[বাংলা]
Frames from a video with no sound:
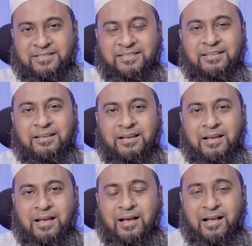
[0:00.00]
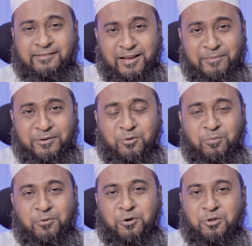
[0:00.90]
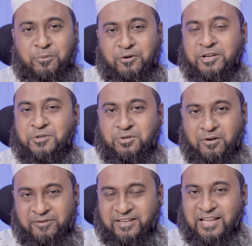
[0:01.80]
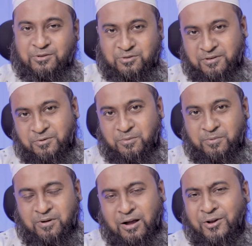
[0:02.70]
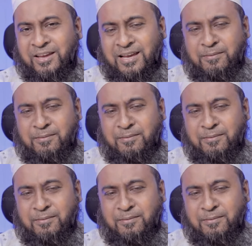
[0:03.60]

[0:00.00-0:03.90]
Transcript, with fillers: আছি আজকে আমি খুব গুরুত্বপূর্ণ কিছু টপিক নিয়ে আলোচনা করব অনেকে